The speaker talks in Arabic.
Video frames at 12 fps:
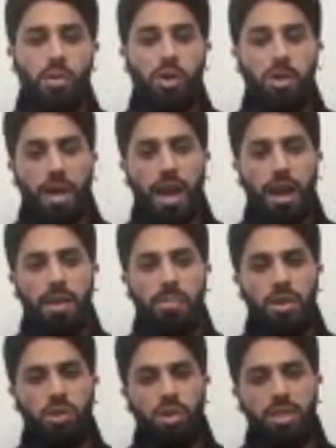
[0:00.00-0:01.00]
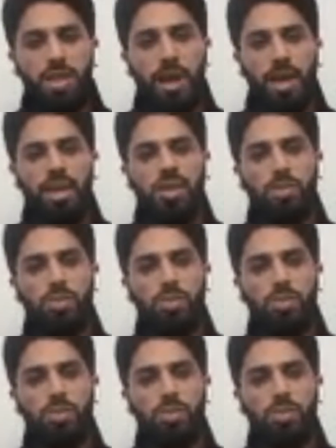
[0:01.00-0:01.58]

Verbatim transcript: من كل معارك من كل جبهات